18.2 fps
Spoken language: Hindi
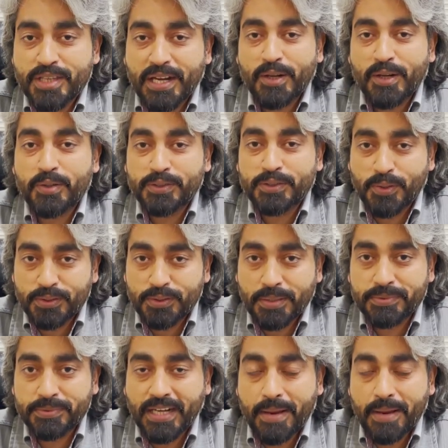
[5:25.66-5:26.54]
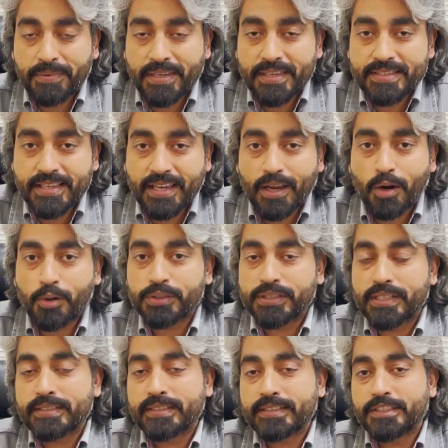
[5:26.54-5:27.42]
तो चैनल को ज़रूर सब्सक्राइब कीजिएगा और
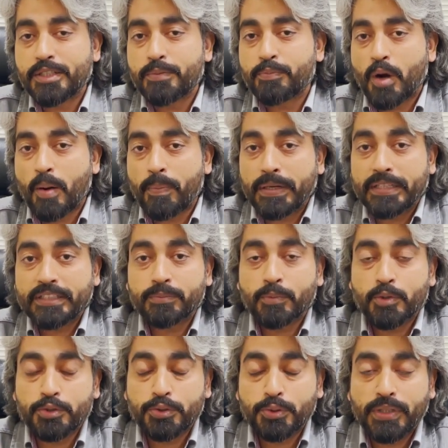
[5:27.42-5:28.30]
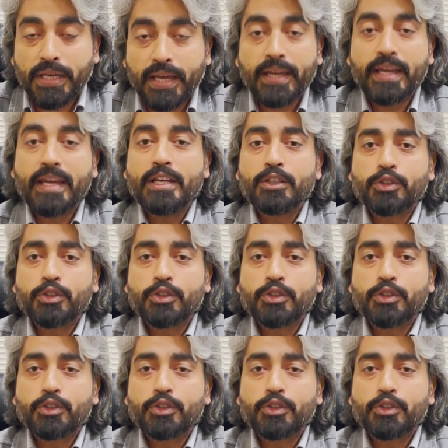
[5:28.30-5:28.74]
360 प्रॉपर्टीज़ मौजूद है